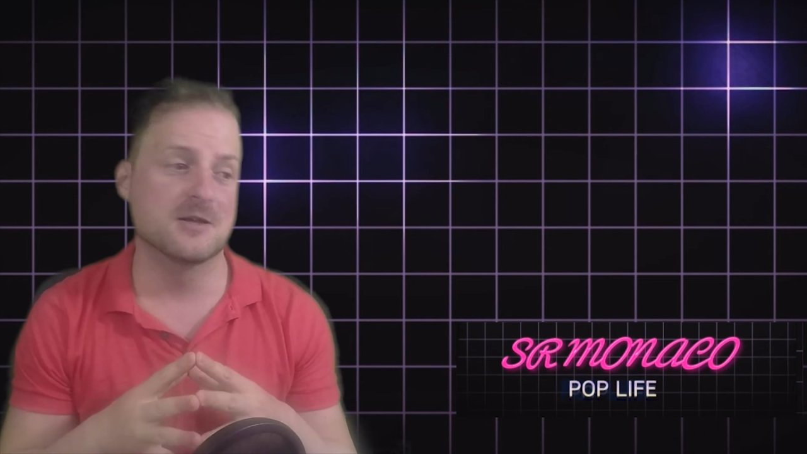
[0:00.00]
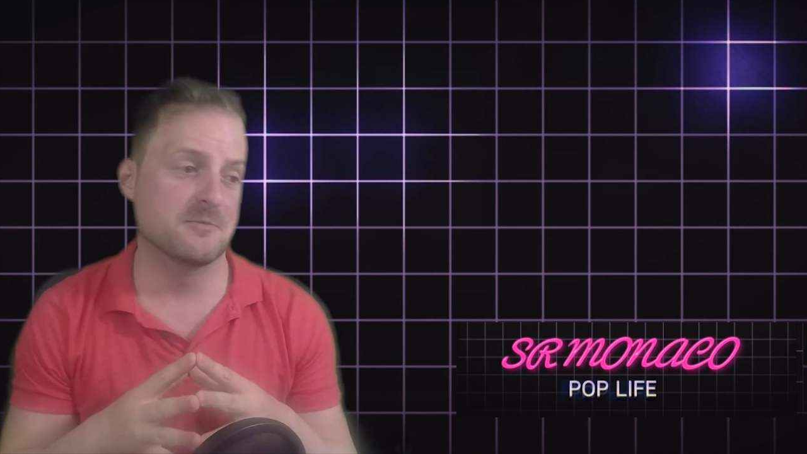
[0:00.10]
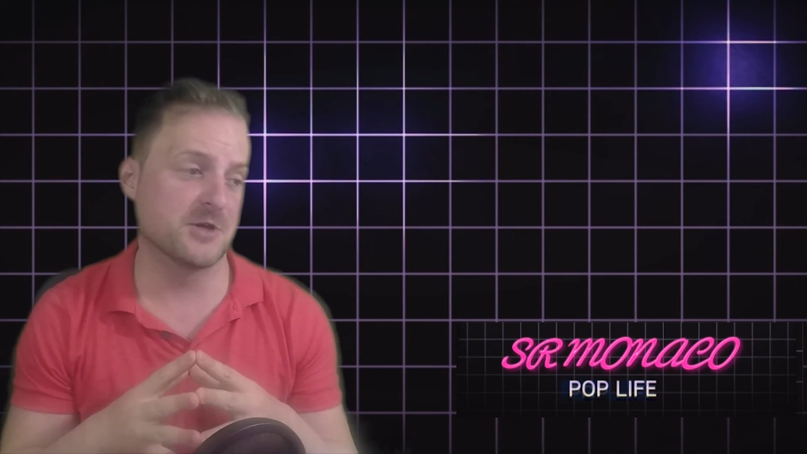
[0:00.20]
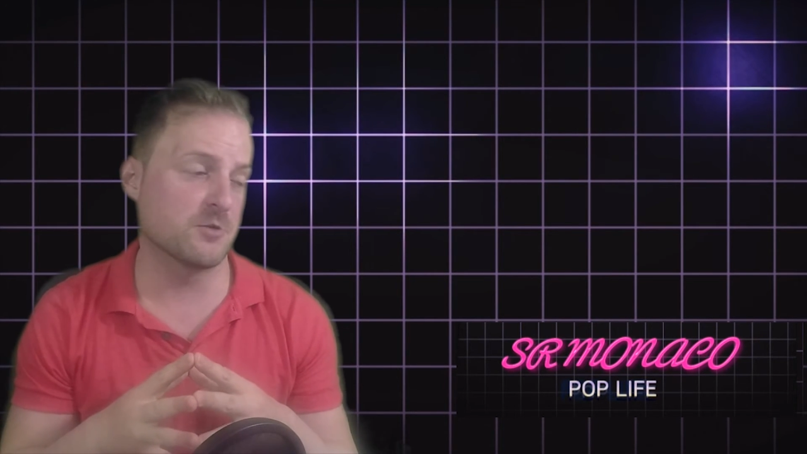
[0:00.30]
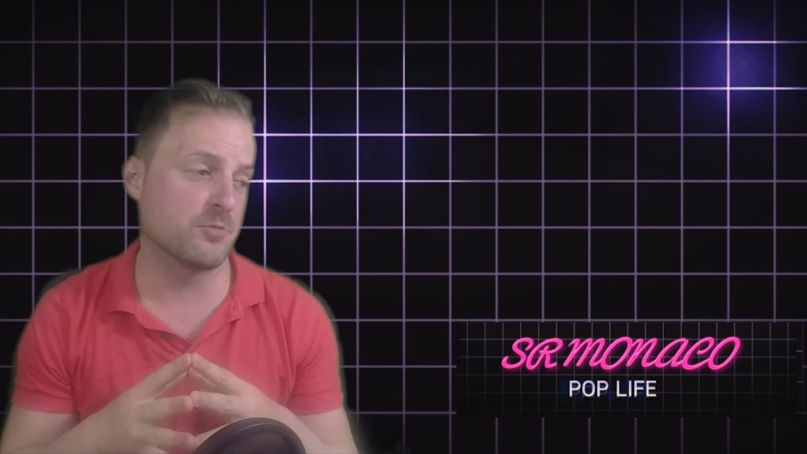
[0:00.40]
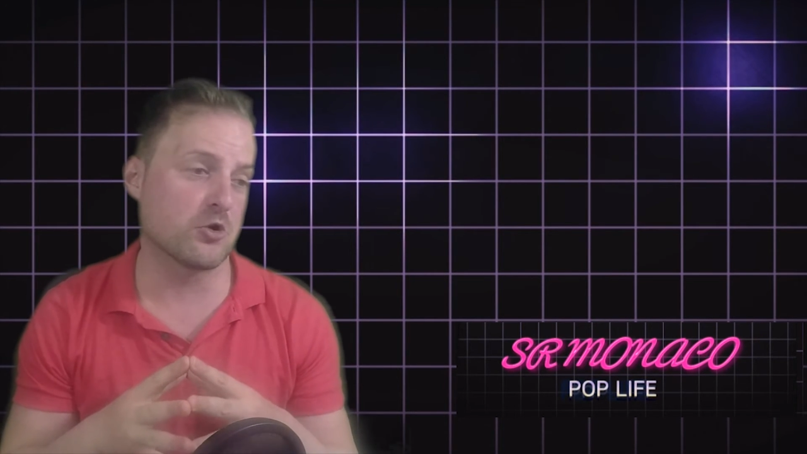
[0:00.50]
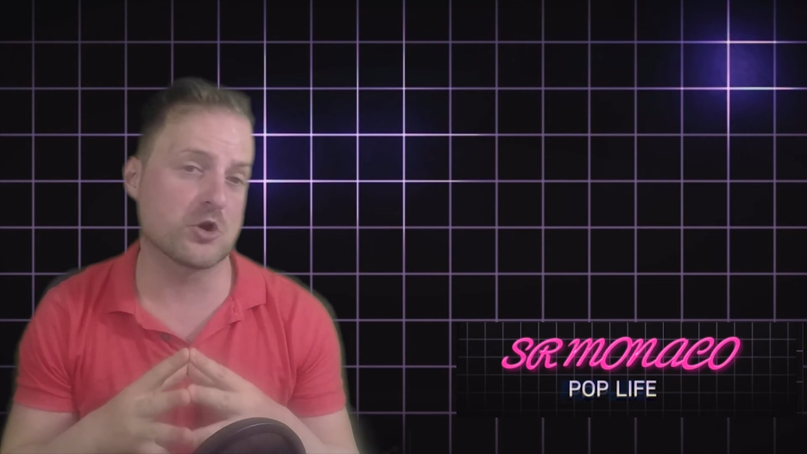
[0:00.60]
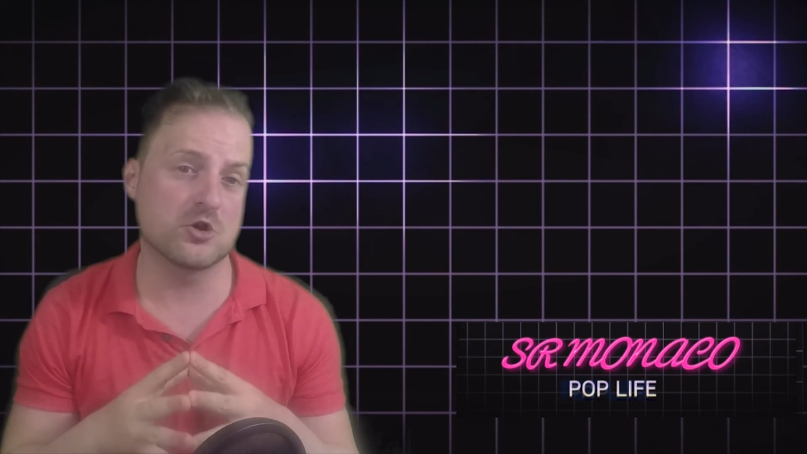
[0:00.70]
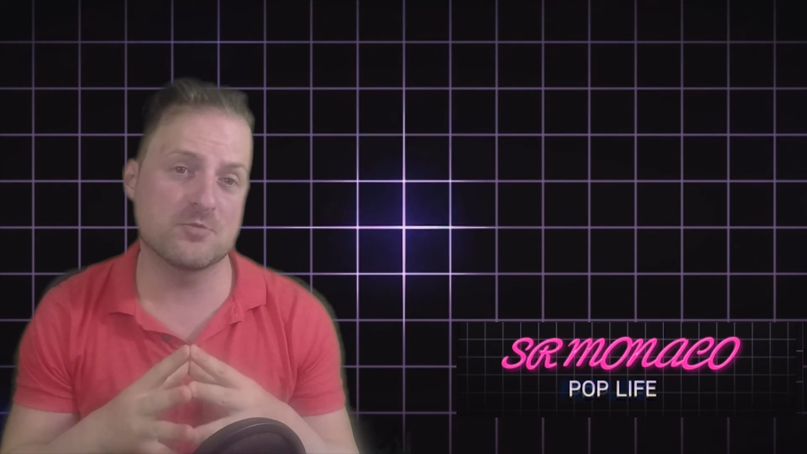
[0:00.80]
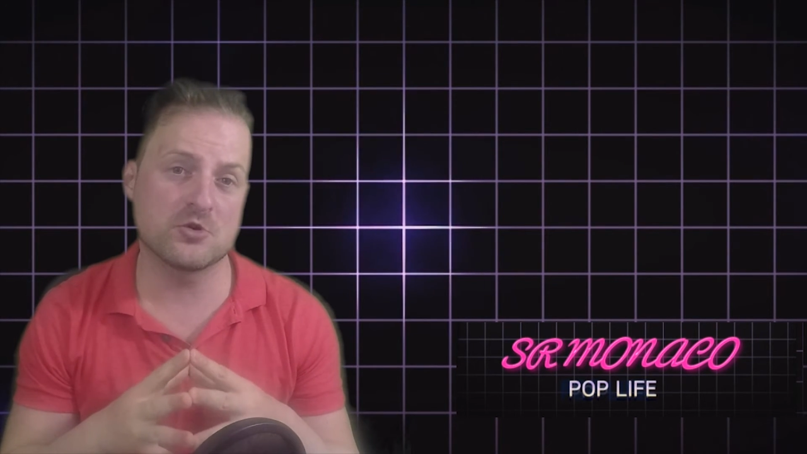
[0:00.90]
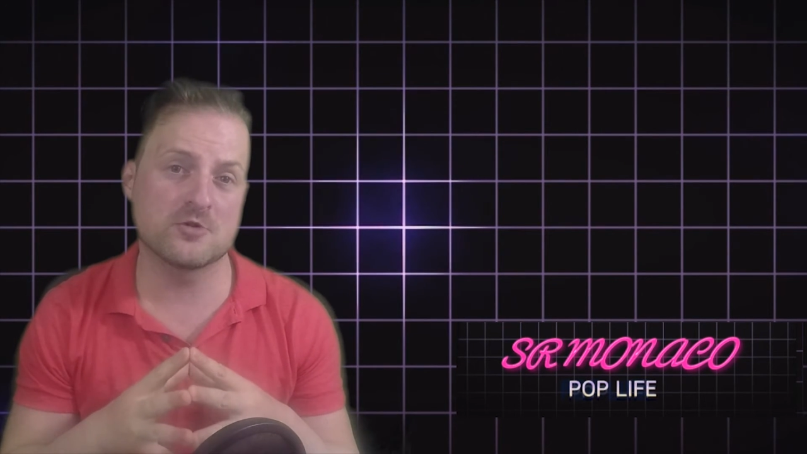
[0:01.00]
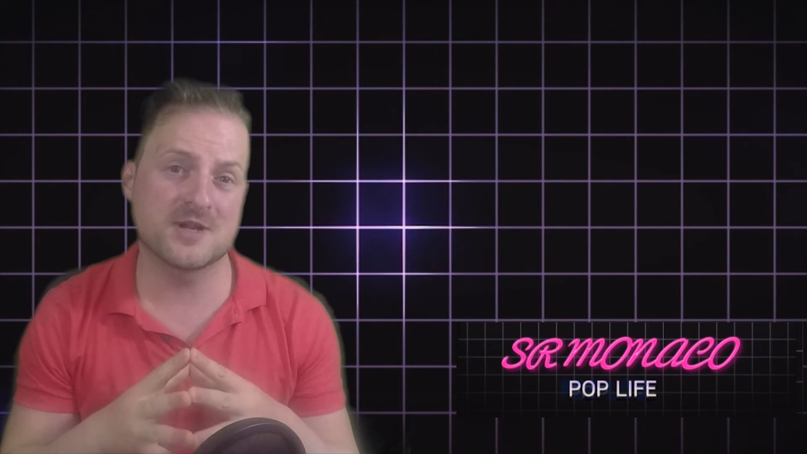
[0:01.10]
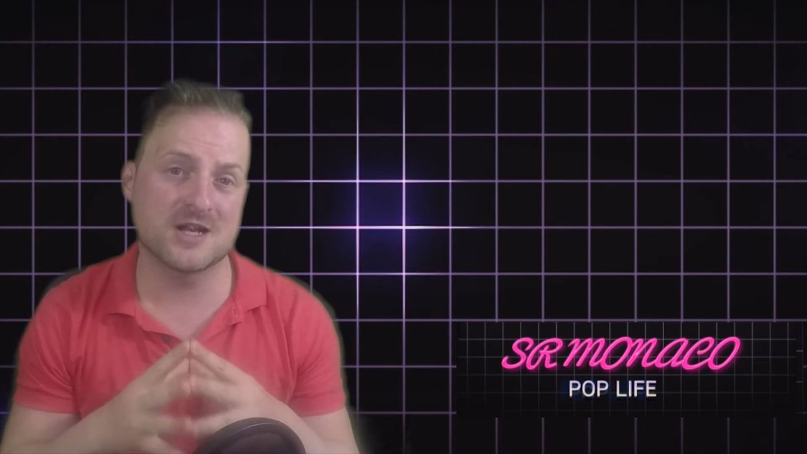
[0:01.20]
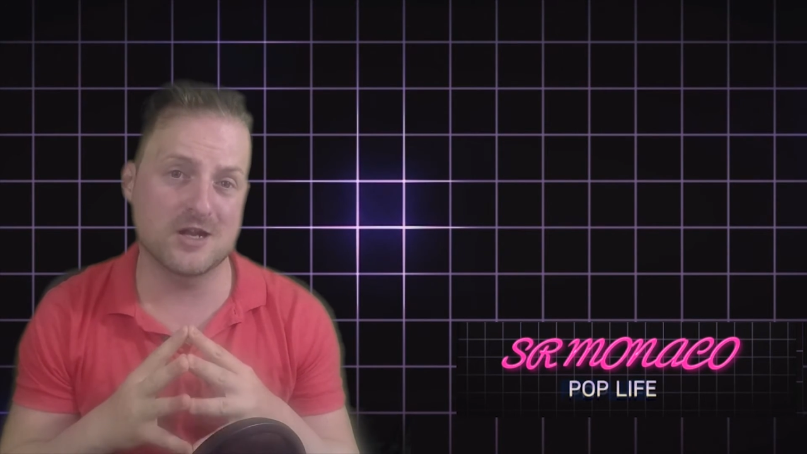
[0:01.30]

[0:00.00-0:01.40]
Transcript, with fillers: pero por lo que yo he podido ver